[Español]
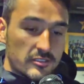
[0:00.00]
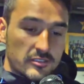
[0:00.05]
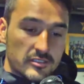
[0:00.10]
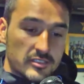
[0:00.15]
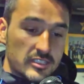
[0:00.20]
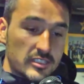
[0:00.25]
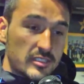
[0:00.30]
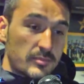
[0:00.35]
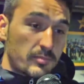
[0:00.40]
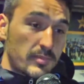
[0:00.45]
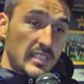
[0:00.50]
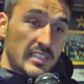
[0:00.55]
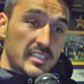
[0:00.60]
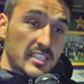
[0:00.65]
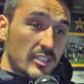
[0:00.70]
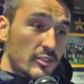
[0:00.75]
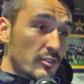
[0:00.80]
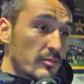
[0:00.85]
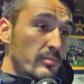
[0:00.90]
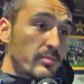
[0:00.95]
del
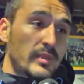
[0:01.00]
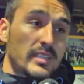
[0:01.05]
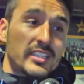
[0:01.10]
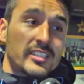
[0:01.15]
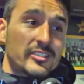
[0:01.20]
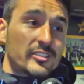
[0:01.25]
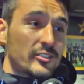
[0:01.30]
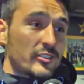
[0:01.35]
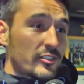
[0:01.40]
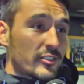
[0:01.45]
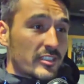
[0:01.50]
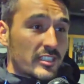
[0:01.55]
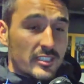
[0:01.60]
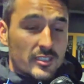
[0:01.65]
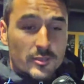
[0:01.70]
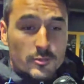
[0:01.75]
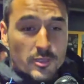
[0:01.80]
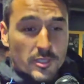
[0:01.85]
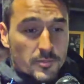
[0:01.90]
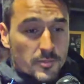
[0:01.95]
plantel completo,
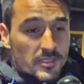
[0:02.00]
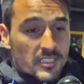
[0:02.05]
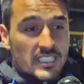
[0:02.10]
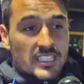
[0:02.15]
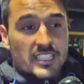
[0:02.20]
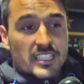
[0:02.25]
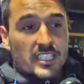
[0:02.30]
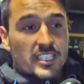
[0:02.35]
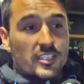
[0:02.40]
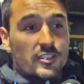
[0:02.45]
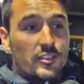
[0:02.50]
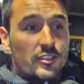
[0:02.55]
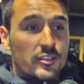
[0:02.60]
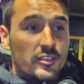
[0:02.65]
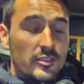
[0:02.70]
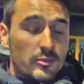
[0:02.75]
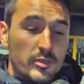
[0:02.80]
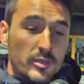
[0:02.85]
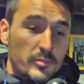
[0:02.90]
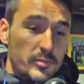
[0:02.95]
del cuerpo
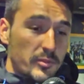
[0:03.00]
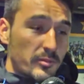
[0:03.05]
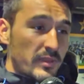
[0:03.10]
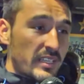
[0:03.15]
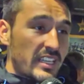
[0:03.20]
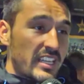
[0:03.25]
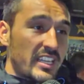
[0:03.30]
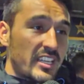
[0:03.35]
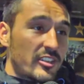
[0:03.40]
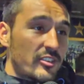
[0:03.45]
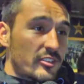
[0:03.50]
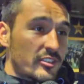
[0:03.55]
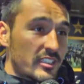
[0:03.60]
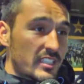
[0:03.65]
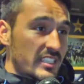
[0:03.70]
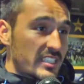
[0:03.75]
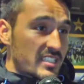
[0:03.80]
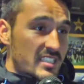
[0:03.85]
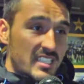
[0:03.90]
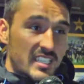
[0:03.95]
técnico, del cuerpo médico,
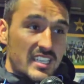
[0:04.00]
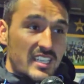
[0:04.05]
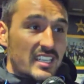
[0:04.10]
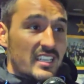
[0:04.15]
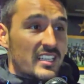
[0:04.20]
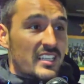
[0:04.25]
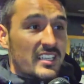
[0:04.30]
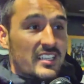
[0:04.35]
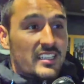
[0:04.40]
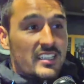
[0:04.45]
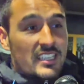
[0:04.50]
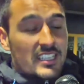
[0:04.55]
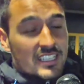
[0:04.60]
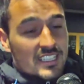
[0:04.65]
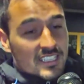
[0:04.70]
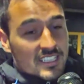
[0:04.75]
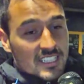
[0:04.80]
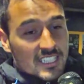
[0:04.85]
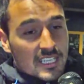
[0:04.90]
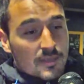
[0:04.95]
de la hinchada, de la
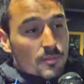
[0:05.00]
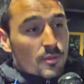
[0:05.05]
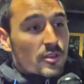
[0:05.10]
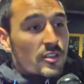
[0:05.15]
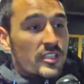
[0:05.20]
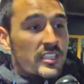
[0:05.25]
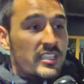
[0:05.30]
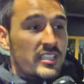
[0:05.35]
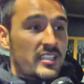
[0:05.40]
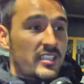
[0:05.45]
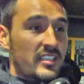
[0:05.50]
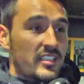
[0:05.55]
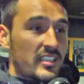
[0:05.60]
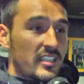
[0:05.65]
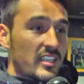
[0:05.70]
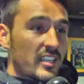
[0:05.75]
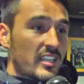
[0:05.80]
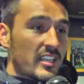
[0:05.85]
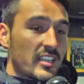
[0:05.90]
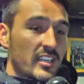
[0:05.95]
gente que apoya,
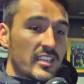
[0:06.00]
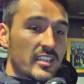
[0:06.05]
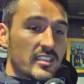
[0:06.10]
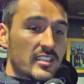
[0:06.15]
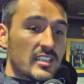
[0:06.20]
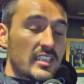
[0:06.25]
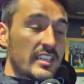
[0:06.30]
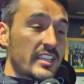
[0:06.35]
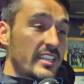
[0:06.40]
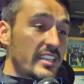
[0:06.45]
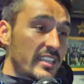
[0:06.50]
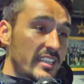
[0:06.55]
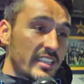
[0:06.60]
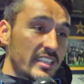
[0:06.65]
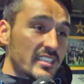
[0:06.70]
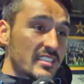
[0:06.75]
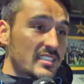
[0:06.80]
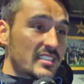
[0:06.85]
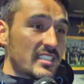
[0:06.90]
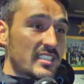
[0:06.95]
la
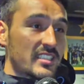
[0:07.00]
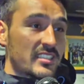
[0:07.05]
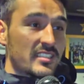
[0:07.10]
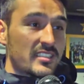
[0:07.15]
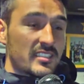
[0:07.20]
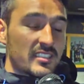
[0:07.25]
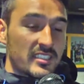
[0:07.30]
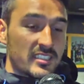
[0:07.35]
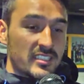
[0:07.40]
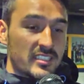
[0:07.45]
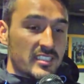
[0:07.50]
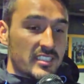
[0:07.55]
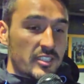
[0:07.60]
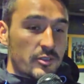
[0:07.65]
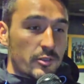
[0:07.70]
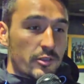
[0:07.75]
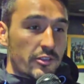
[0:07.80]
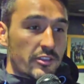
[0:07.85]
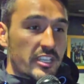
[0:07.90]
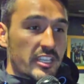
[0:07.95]
dirigencia. Eh, es
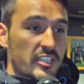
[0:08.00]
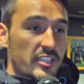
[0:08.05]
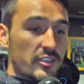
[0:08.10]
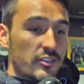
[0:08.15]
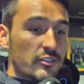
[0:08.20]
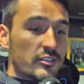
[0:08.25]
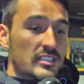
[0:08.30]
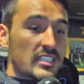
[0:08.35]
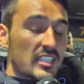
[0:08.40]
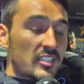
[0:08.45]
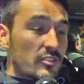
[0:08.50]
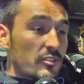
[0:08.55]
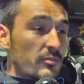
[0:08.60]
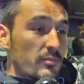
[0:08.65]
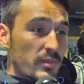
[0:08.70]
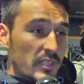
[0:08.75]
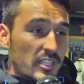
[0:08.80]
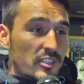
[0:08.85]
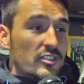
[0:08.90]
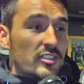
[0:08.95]
un objetivo tan
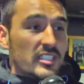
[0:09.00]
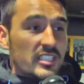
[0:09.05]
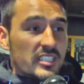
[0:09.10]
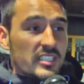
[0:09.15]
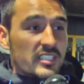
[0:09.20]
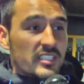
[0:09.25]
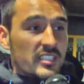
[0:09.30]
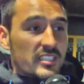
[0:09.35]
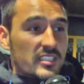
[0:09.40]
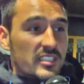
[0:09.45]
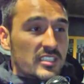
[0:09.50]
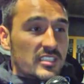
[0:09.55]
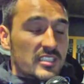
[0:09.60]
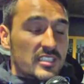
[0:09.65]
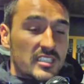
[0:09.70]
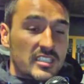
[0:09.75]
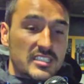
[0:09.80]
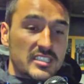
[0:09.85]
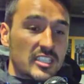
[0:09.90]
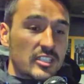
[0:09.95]
complejo que,
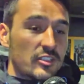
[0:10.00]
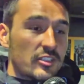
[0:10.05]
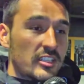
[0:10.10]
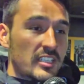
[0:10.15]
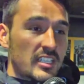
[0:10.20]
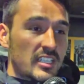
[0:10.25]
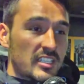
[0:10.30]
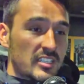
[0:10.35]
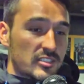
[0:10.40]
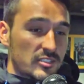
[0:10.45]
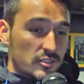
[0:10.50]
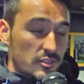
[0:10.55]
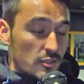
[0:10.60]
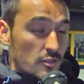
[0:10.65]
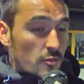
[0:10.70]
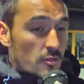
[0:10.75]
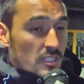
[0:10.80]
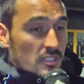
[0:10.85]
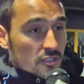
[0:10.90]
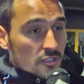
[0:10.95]
se logra
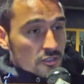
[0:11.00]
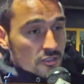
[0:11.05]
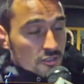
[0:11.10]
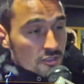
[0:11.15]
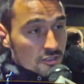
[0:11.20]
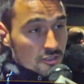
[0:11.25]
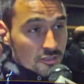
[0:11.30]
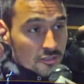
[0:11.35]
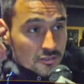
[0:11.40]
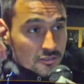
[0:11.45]
solo cuando todos